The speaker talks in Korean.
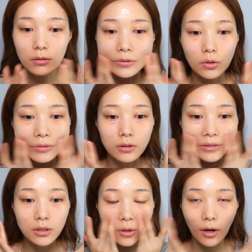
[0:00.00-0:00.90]

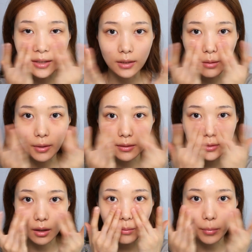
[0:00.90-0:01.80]
저는 이거 하나만
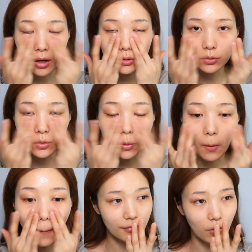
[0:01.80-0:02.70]
딱 바르고
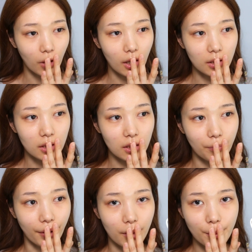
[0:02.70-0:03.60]
이거 향이
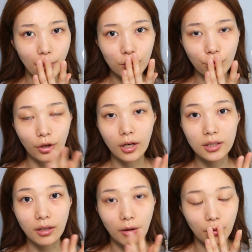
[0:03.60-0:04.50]
베이비 파우더
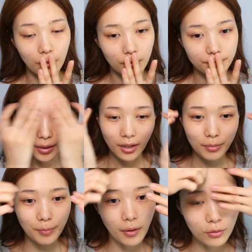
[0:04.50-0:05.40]
향이 나요.
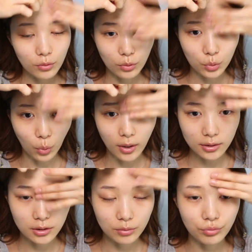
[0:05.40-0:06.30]
베이비 파우더
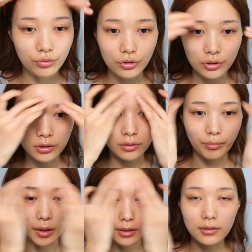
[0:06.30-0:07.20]
좋아하시는 분들은
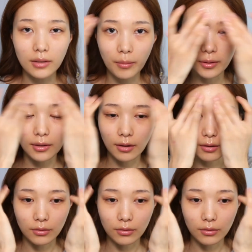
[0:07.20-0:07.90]
바를 때마다